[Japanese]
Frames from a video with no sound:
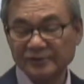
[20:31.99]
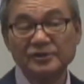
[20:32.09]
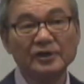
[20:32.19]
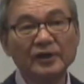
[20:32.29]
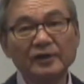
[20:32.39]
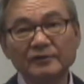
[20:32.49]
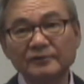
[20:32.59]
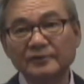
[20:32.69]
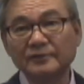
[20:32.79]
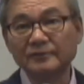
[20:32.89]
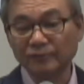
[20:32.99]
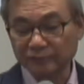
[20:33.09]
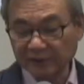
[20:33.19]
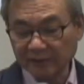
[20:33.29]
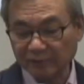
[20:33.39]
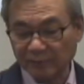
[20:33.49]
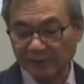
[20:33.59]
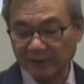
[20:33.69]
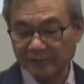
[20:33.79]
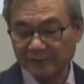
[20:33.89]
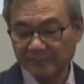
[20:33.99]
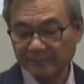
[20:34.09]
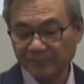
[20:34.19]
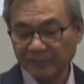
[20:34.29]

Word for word: シールっていうと歌って意味なんです。